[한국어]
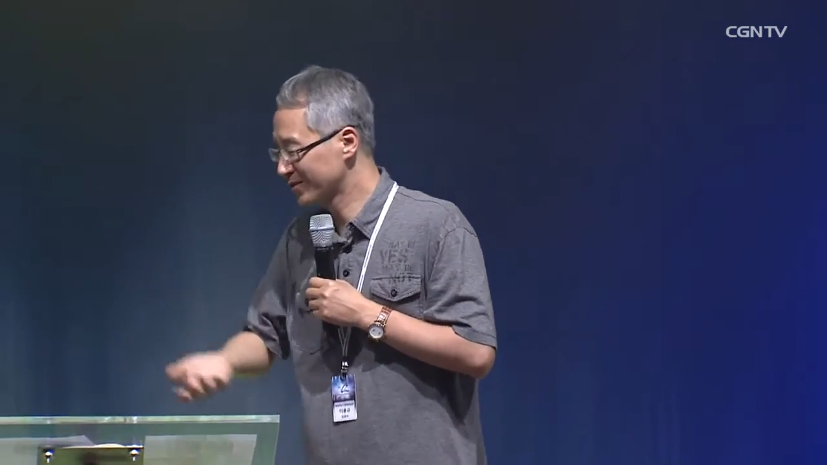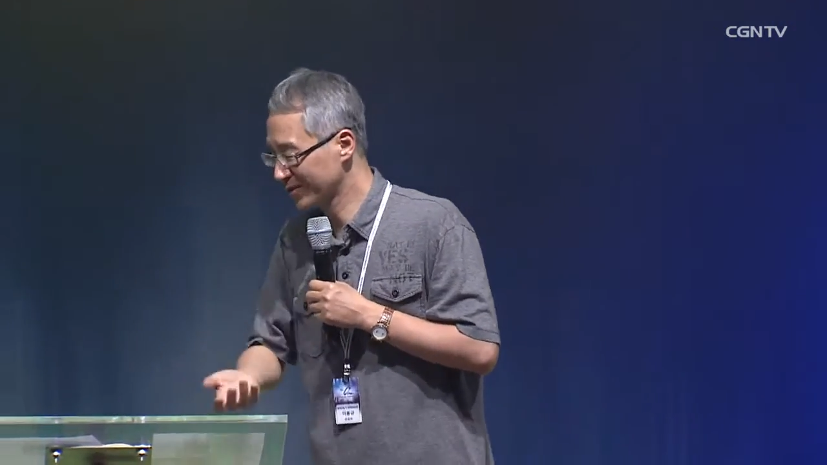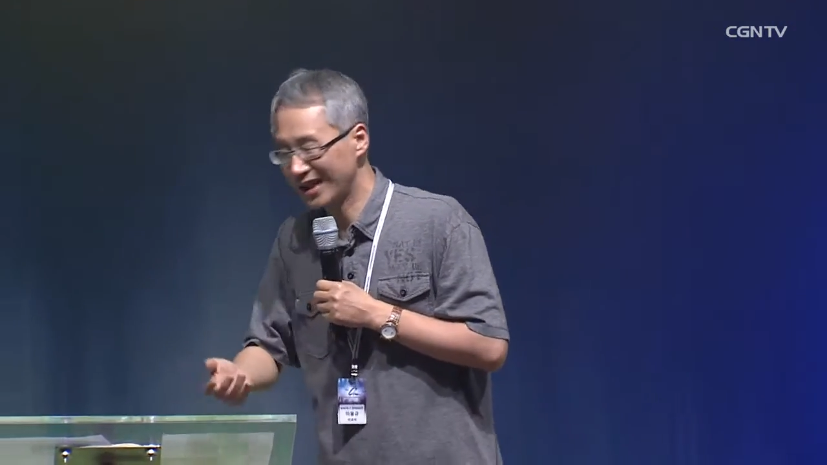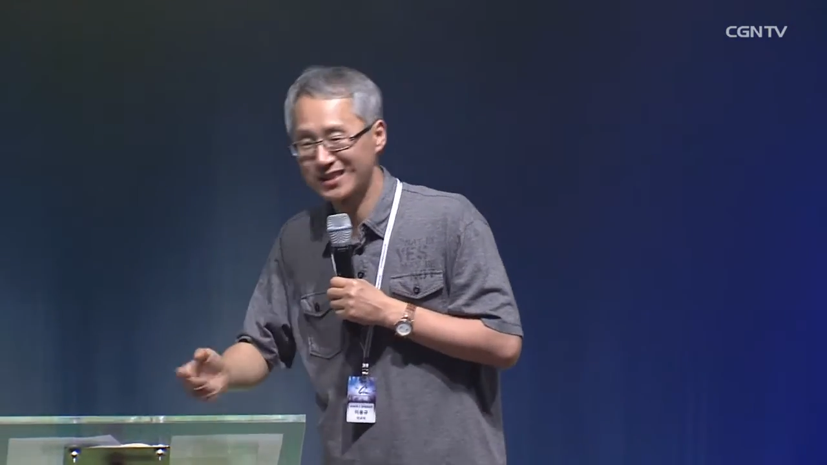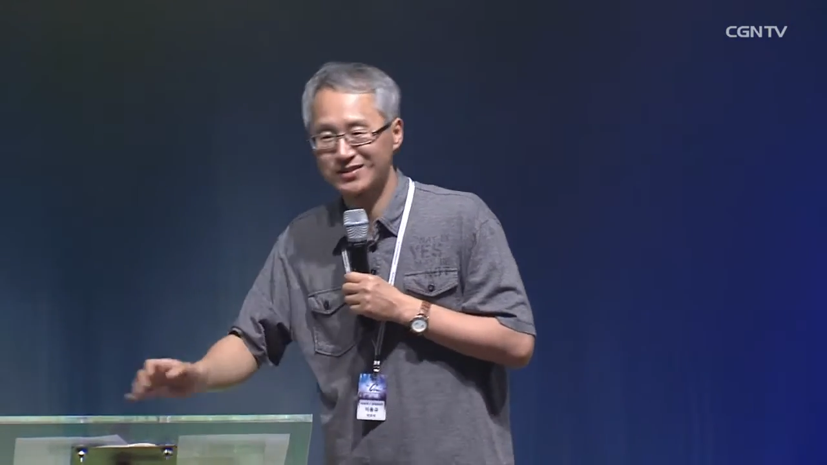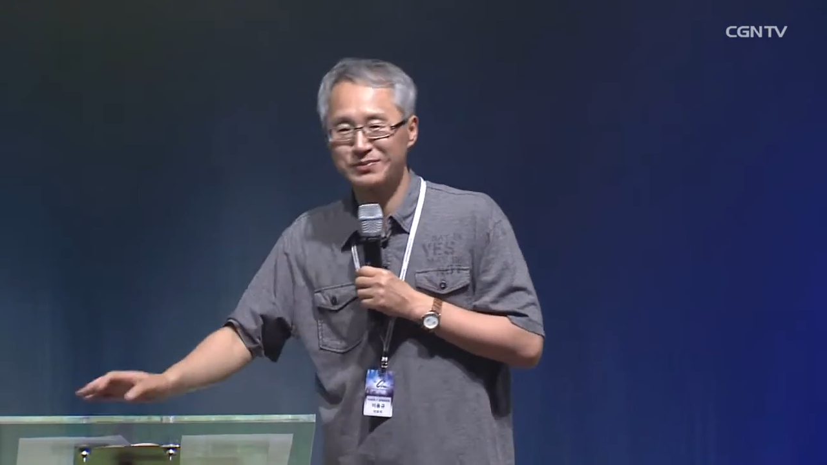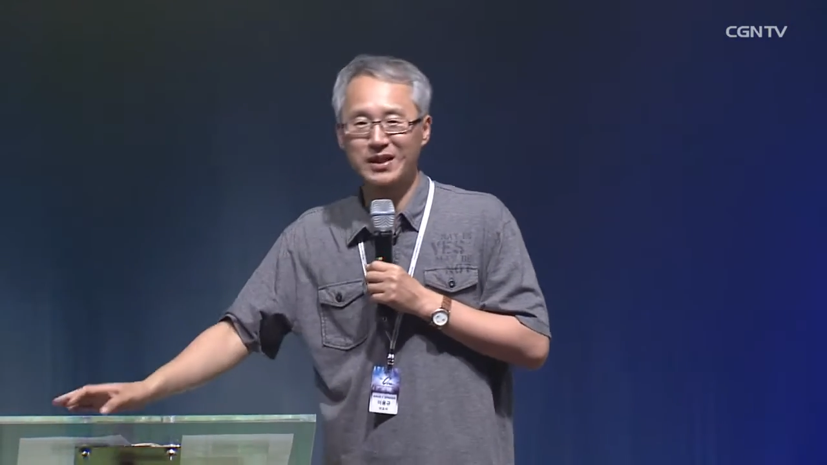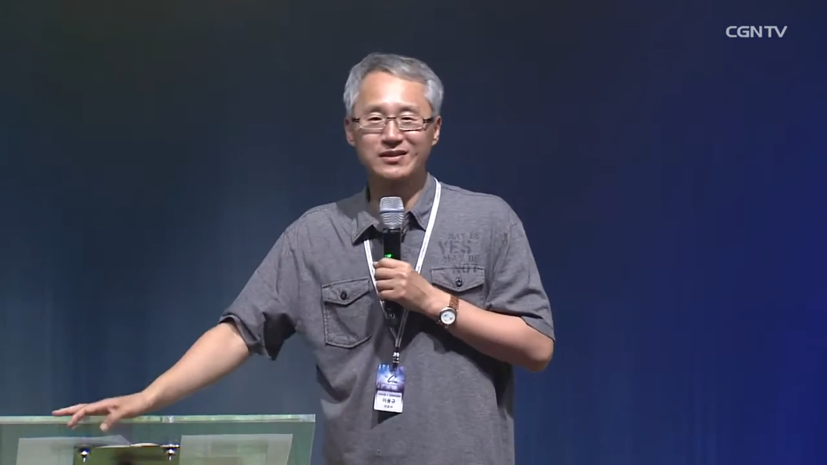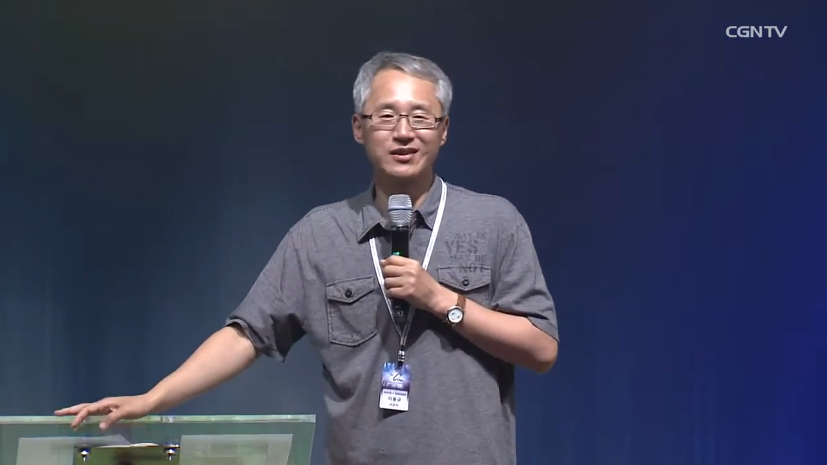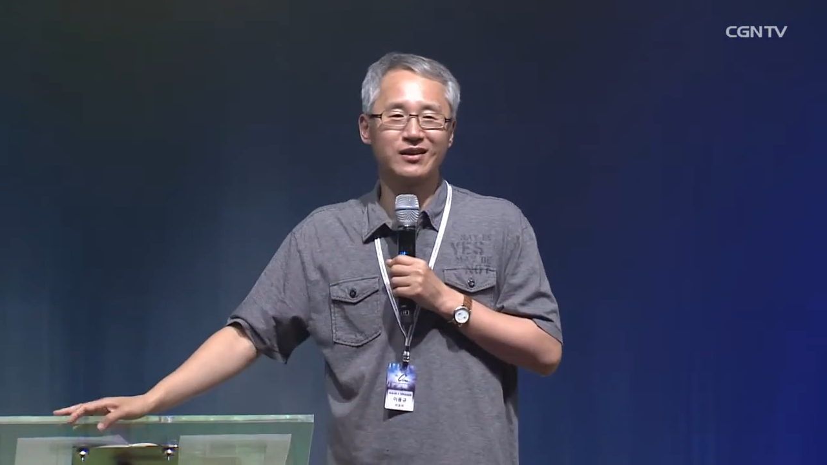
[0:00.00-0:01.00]

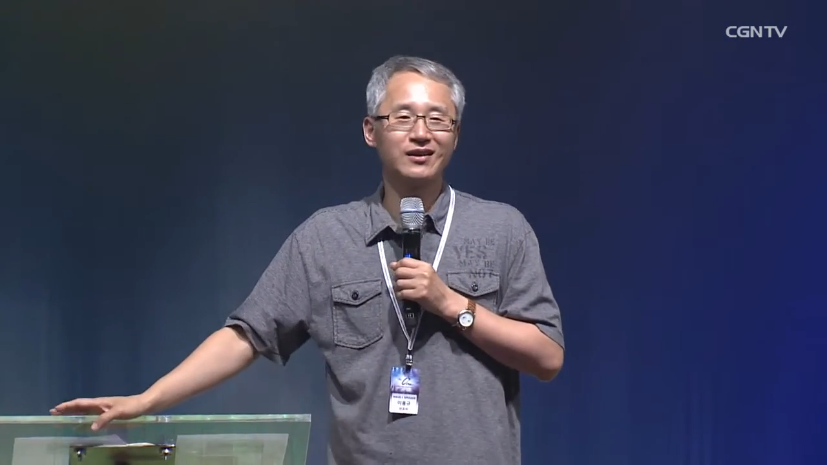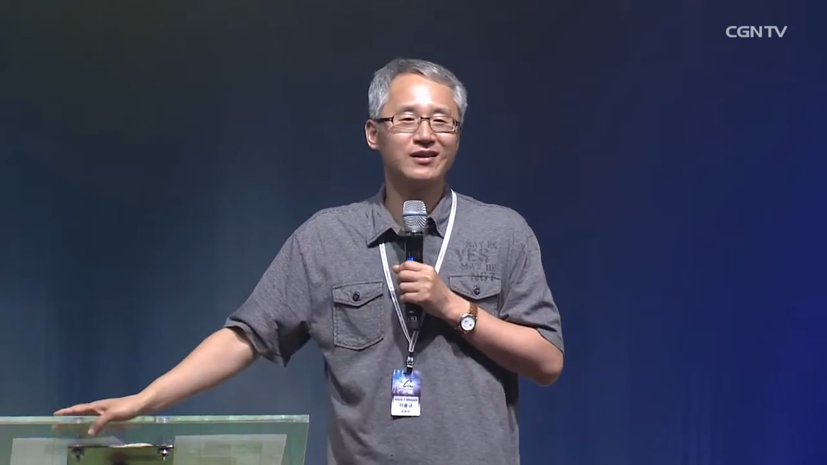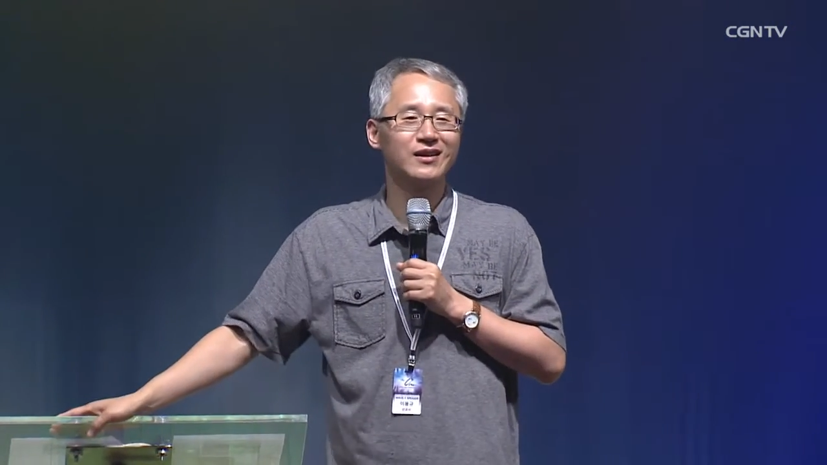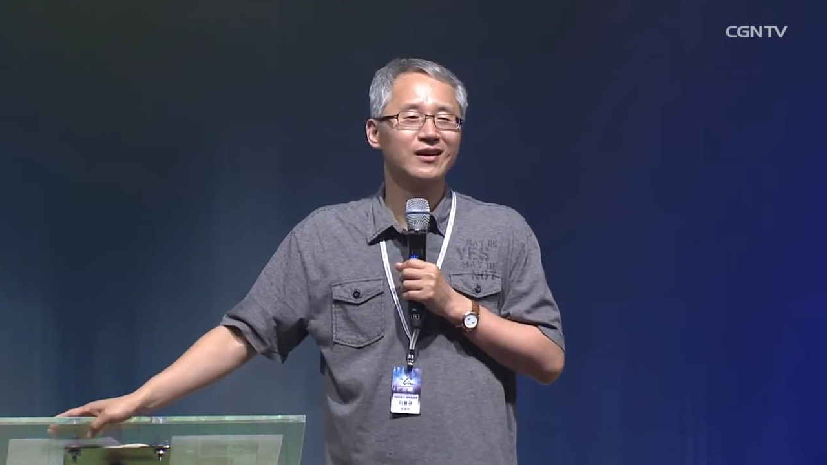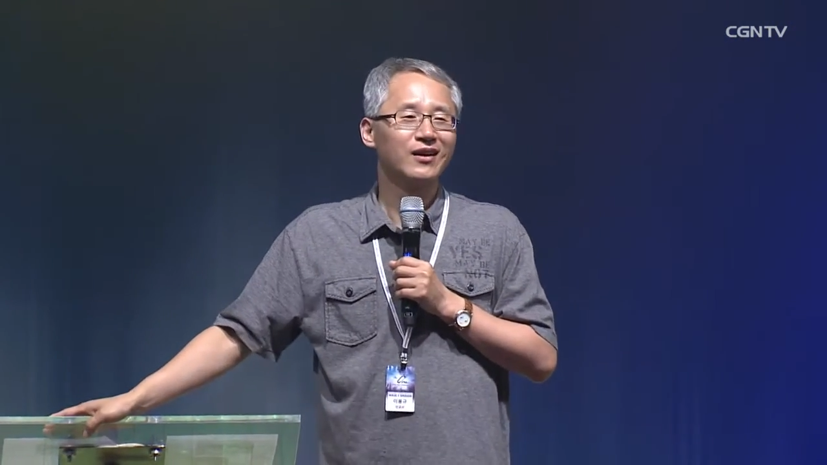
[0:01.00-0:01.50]
쏟아지면서